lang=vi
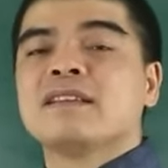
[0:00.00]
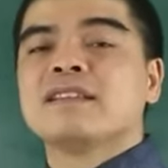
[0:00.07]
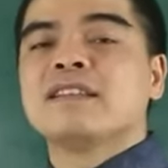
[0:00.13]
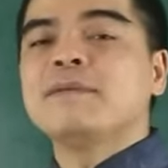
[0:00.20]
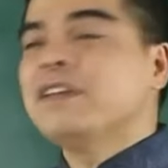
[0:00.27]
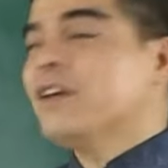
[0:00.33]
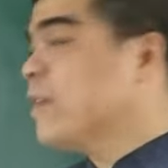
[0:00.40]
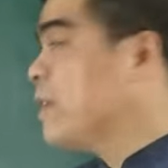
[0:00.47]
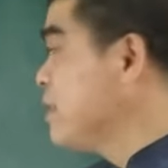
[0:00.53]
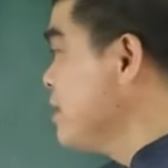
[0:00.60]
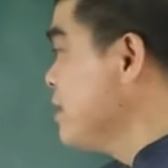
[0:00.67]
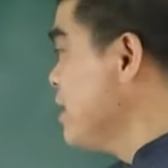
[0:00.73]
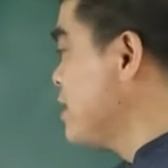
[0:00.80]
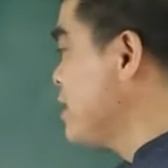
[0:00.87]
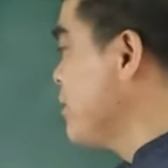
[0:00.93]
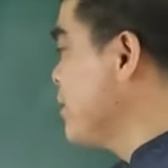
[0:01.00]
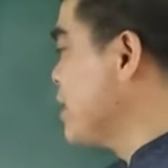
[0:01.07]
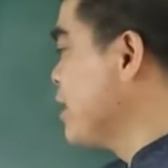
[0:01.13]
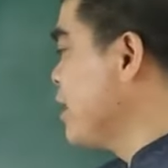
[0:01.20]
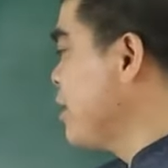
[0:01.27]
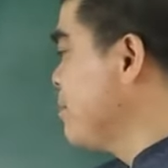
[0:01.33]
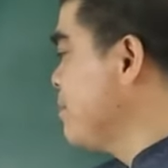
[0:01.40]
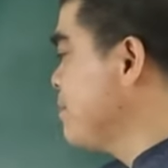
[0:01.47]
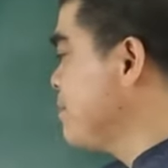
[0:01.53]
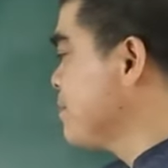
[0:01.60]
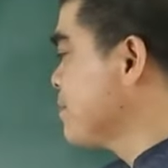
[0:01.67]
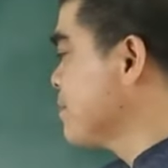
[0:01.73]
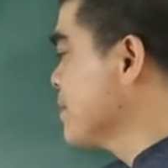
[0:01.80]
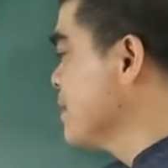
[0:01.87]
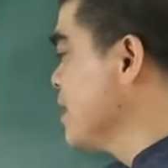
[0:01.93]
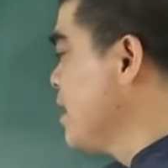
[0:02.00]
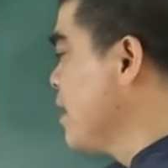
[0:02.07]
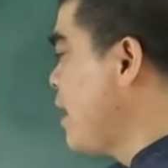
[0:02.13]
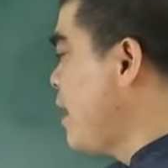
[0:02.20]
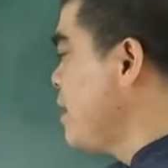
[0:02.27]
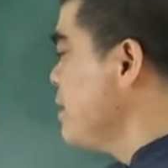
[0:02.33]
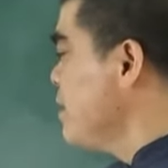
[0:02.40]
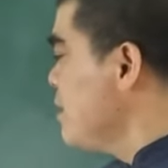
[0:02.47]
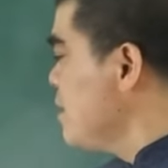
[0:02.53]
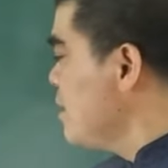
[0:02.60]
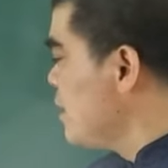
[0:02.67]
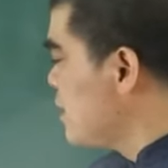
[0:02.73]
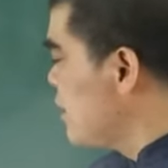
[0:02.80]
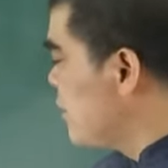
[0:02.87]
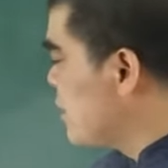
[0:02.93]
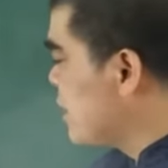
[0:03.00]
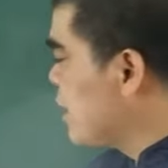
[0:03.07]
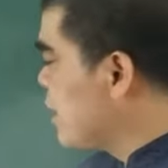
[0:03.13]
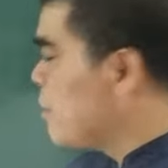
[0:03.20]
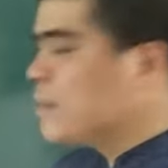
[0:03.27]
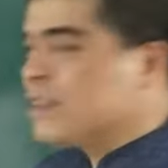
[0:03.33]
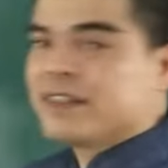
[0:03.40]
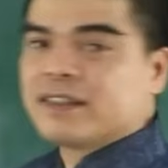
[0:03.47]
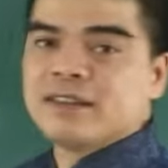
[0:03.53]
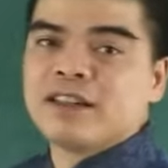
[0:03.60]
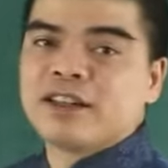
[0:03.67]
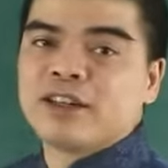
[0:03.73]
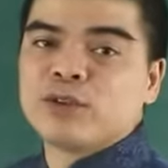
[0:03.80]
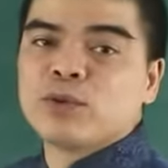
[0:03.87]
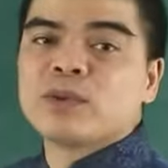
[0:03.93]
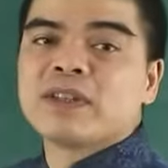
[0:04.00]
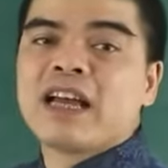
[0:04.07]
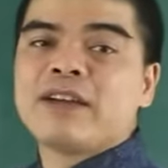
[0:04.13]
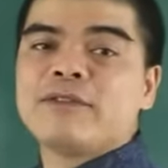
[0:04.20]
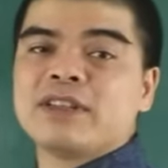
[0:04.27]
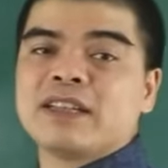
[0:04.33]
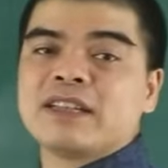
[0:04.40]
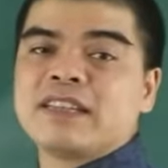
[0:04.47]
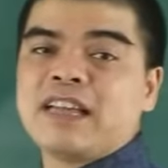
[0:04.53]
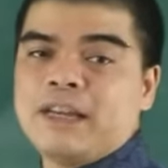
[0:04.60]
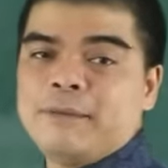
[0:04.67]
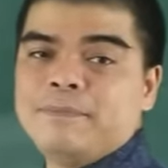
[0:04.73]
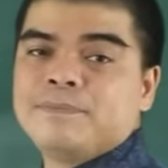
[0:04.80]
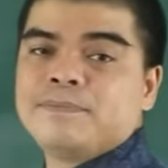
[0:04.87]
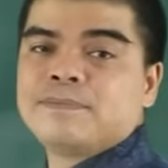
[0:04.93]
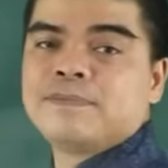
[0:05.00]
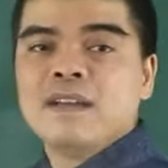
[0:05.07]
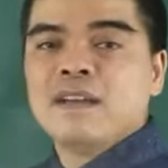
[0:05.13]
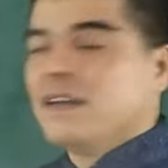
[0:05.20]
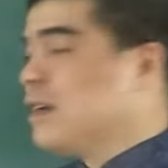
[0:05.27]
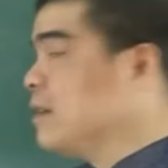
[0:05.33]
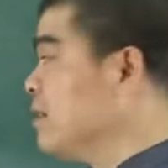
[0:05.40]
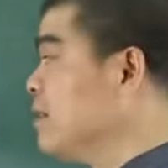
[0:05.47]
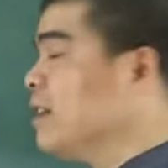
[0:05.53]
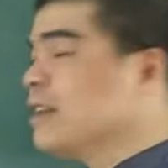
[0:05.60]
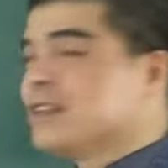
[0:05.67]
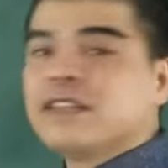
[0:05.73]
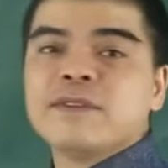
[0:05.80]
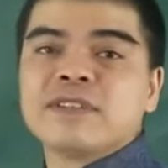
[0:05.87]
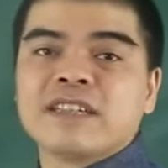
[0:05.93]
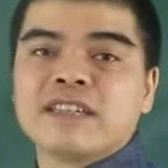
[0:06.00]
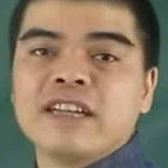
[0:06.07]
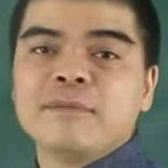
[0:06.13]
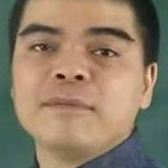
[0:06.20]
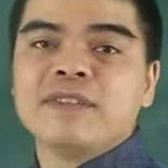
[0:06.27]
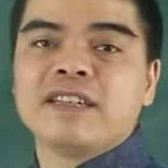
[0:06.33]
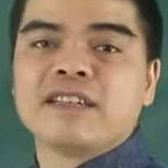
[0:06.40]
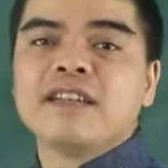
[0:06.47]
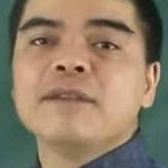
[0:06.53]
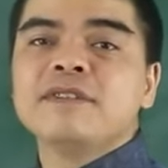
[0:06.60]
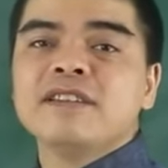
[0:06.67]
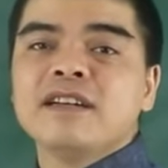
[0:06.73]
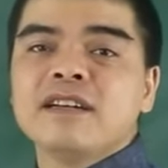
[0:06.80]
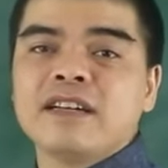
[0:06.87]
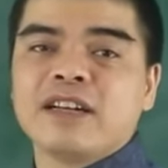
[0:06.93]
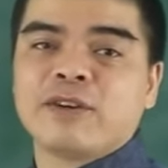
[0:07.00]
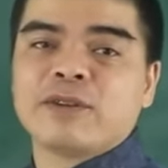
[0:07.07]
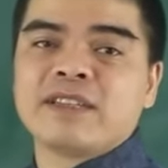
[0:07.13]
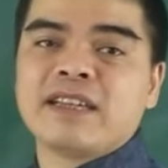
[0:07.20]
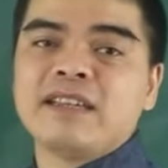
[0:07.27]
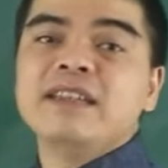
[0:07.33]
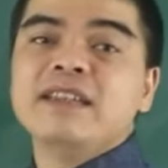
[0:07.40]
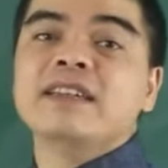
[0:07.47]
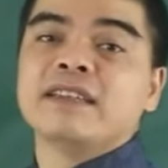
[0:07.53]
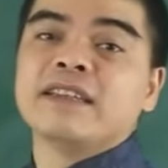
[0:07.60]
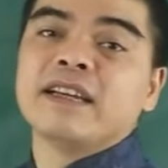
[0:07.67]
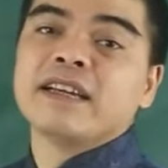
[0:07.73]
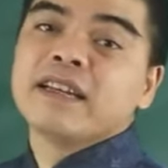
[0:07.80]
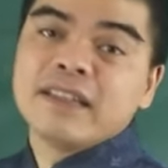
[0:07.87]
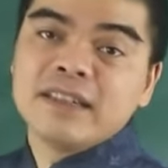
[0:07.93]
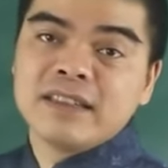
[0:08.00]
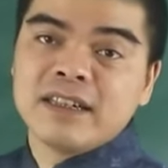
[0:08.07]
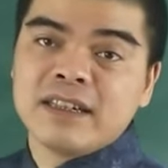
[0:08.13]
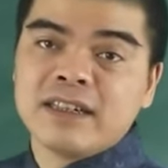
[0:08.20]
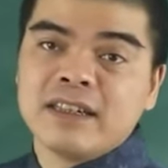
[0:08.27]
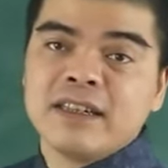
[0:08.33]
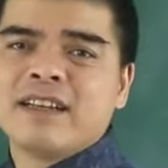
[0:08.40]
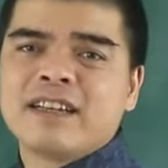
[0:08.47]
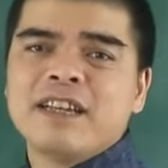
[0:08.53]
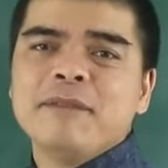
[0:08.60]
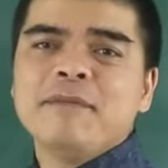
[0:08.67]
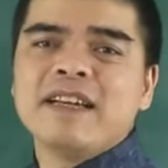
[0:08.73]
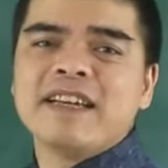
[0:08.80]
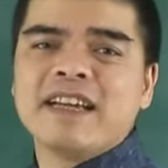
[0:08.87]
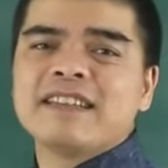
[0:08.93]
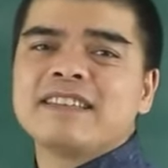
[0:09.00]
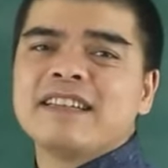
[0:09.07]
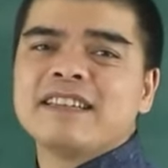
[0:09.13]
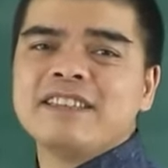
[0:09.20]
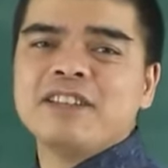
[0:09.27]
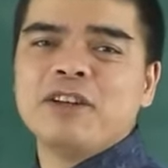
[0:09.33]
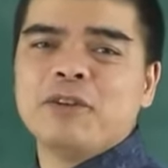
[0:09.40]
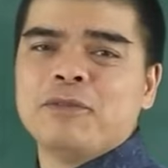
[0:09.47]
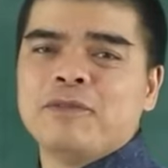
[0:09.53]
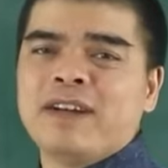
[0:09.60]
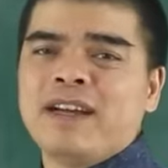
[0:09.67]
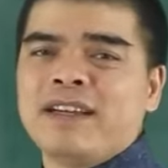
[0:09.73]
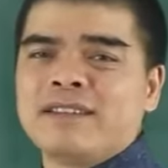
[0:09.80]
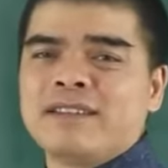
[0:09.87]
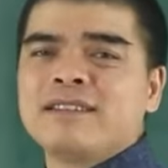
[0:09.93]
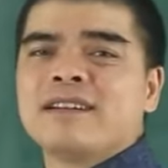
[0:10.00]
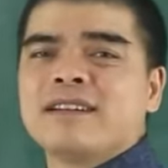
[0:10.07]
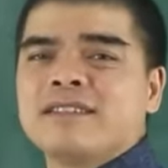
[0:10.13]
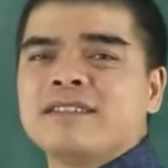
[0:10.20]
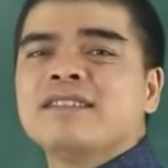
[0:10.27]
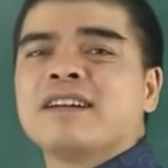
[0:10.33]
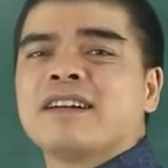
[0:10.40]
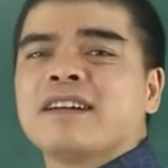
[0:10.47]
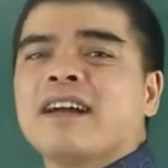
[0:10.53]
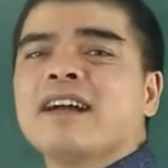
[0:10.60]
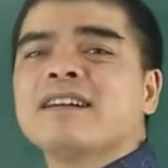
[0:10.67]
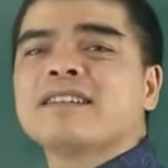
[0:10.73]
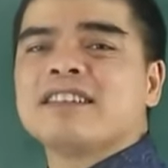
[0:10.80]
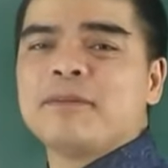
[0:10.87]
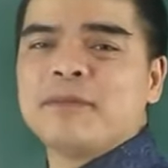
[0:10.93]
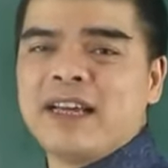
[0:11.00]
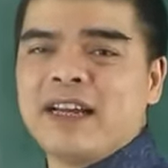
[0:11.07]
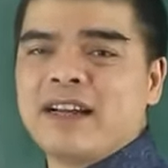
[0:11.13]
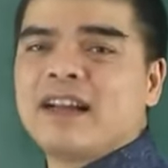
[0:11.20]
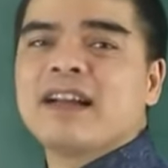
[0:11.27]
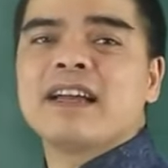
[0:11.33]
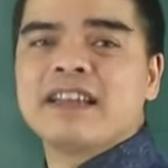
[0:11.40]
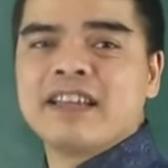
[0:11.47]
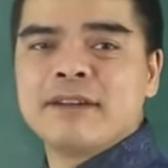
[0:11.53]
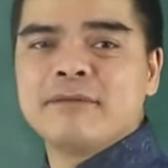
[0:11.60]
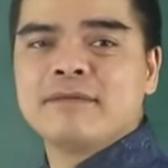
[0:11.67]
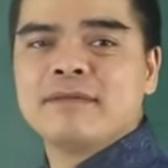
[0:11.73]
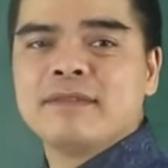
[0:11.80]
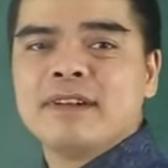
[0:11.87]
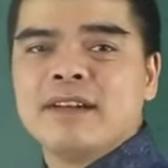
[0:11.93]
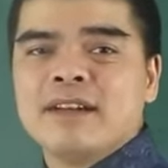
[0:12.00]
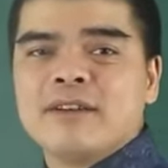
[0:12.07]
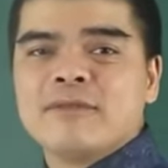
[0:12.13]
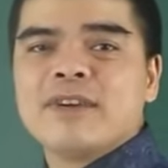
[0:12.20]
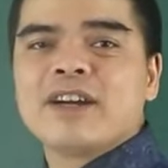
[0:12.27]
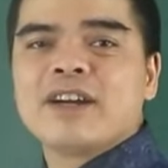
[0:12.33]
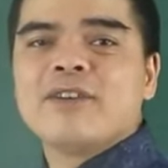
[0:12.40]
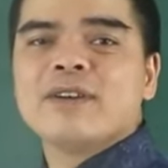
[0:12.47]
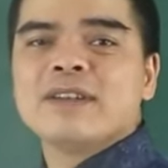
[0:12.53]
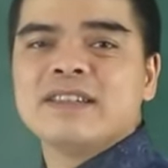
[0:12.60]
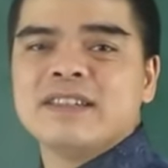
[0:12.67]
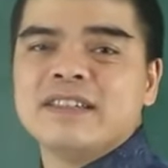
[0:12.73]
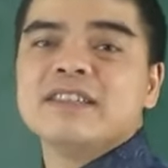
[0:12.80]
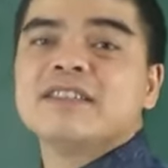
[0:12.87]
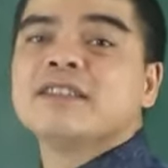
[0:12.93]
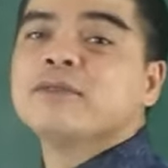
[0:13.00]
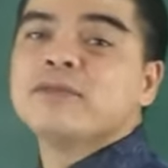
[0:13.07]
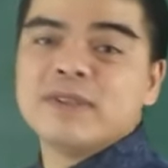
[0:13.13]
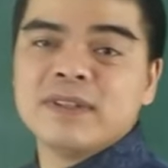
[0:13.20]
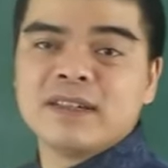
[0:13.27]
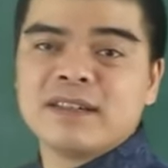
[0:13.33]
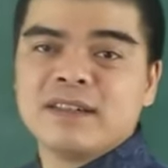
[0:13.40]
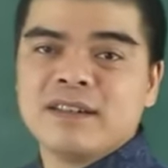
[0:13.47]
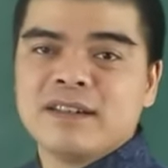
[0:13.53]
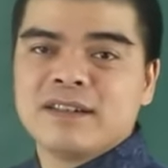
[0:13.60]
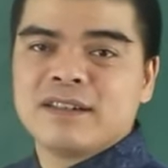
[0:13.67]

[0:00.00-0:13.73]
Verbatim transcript: tiếp theo là những người sinh vào tháng 5 à, những người sinh vào tháng 5 thì thường là thụ thai vào tháng 8 à, những người sinh vào tháng 5 thì kiếp trước là có tánh ỷ thế khi người kiếp này hay say rượu và thường là những người khác cha mẹ khác anh em vợ con thì đi tứ phương